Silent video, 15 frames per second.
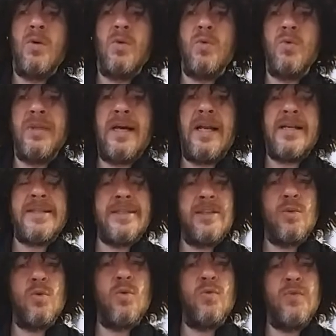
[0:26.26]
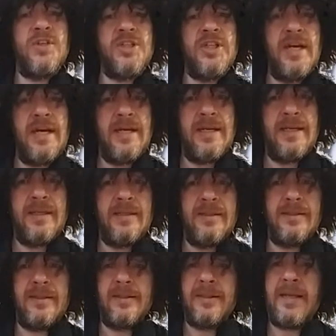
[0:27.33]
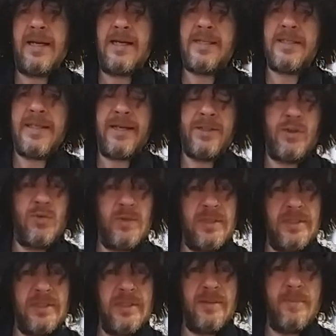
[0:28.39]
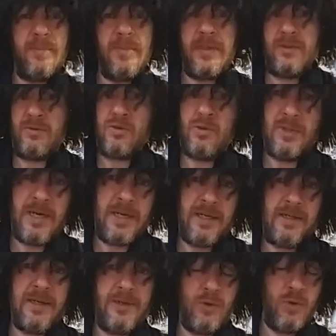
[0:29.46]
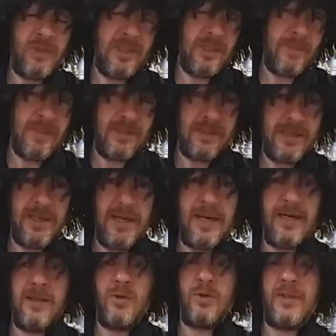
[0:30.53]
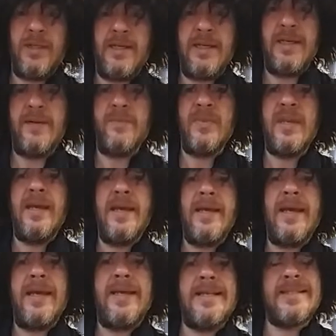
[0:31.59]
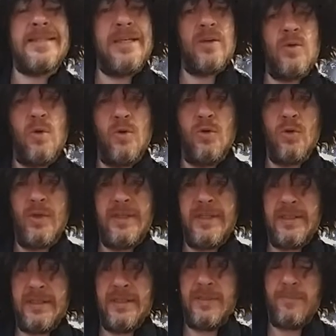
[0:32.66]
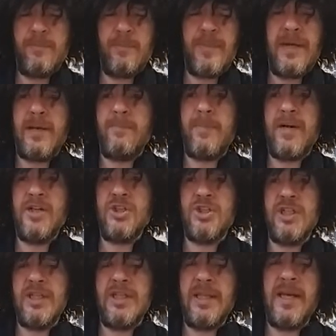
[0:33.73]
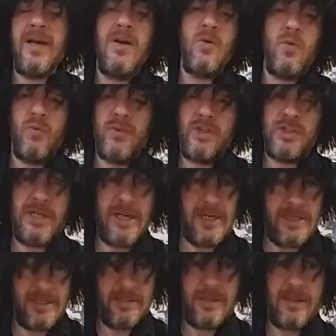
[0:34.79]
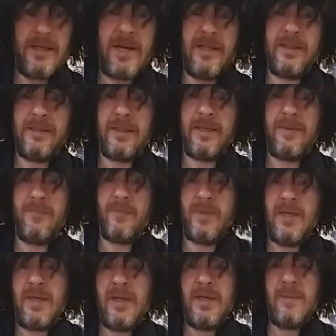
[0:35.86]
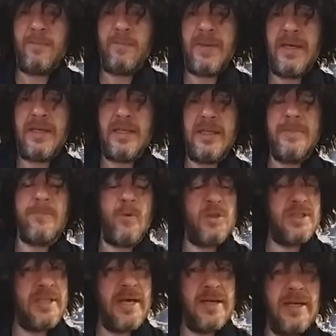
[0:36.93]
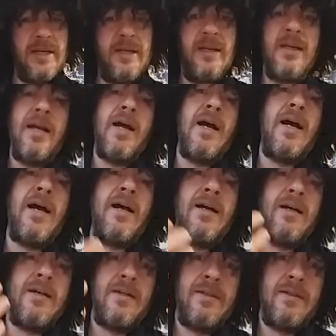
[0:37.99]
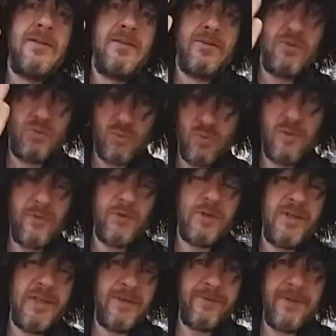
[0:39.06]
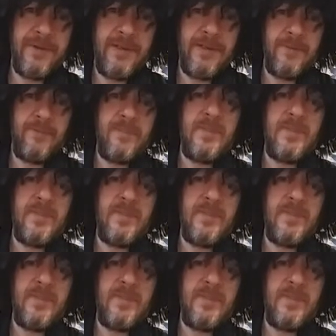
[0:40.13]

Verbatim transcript: un al sito ufficiale dagli Stati Uniti per giocare gratuitamente alla lotteria e il secondo link per pagina ufficiale anche per impostare la sua fotografia.